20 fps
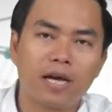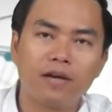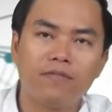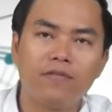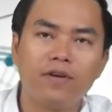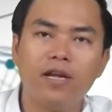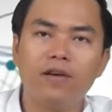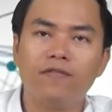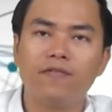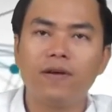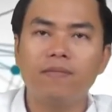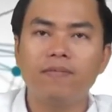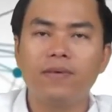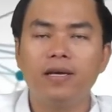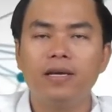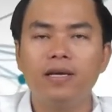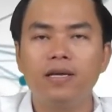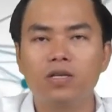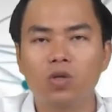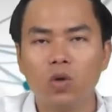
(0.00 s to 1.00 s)
cái vấn đề pháp
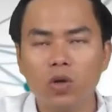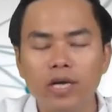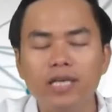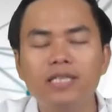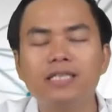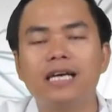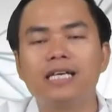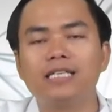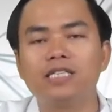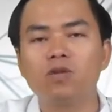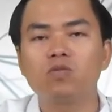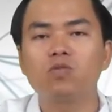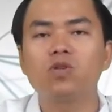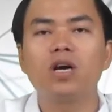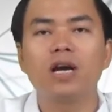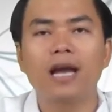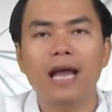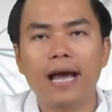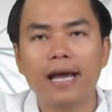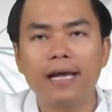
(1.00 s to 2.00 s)
lý tôi nghĩ rằng trong
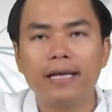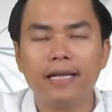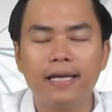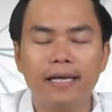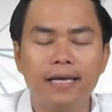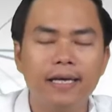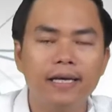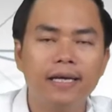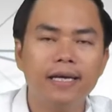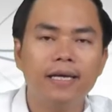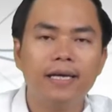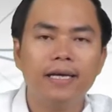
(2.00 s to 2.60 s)
tương lai thì